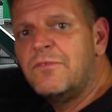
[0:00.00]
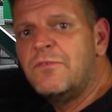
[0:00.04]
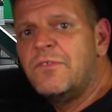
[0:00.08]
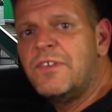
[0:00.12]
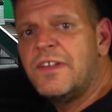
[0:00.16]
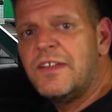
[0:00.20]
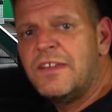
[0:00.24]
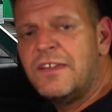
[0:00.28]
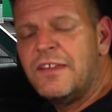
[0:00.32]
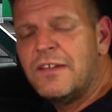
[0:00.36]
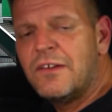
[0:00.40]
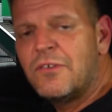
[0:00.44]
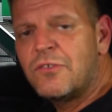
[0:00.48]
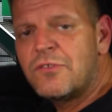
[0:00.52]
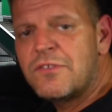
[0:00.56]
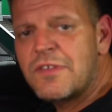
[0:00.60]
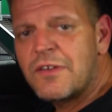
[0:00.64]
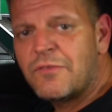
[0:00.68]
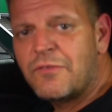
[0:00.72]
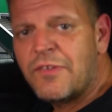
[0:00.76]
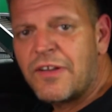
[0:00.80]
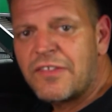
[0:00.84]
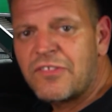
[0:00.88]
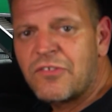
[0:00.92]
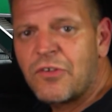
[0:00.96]
wir hier unser
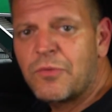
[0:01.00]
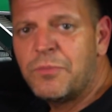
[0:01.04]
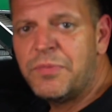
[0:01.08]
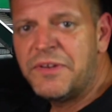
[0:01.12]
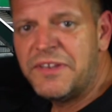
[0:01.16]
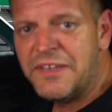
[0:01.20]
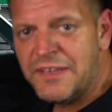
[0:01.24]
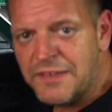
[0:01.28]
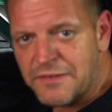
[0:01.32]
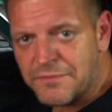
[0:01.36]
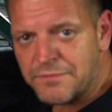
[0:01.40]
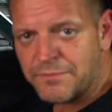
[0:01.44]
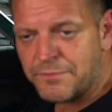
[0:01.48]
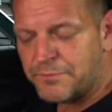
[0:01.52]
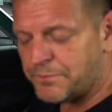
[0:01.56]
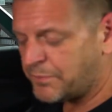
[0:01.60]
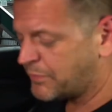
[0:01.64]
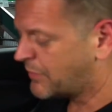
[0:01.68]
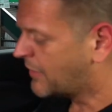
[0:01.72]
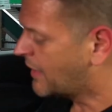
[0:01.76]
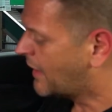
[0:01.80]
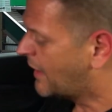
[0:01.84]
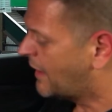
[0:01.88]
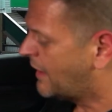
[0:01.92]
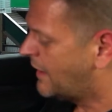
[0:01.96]
Fahrzeug bedienen.
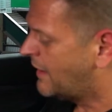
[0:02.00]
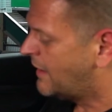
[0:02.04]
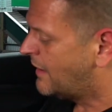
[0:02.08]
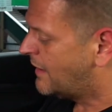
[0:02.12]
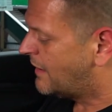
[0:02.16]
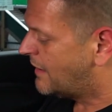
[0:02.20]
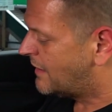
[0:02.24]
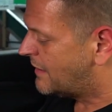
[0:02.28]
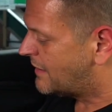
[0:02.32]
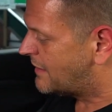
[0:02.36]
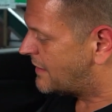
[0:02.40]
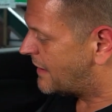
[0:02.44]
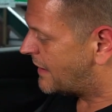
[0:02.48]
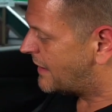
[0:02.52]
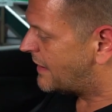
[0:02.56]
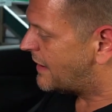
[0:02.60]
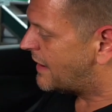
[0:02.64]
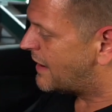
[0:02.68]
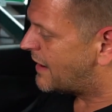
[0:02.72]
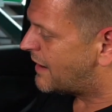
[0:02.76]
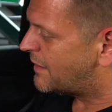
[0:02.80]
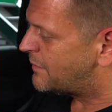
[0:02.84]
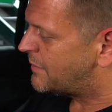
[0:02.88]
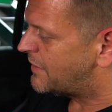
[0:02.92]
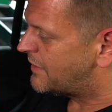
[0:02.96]
Dann
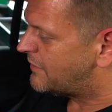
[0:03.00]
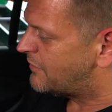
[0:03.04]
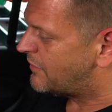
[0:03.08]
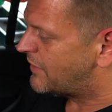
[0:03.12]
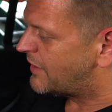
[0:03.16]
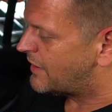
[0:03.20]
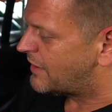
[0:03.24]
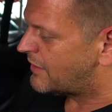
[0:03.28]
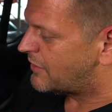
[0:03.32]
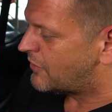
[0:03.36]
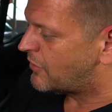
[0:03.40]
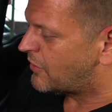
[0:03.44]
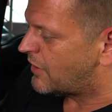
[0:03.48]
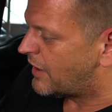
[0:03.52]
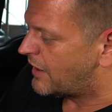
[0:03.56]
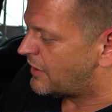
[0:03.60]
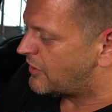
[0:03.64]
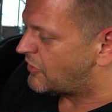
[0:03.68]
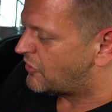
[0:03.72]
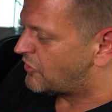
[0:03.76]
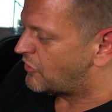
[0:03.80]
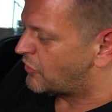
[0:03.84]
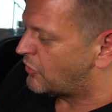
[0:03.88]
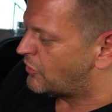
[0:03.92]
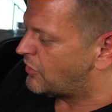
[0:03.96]
haben wir noch eine
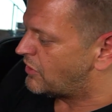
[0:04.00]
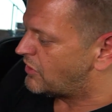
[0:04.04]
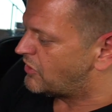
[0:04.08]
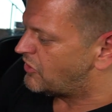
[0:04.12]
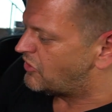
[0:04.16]
schöne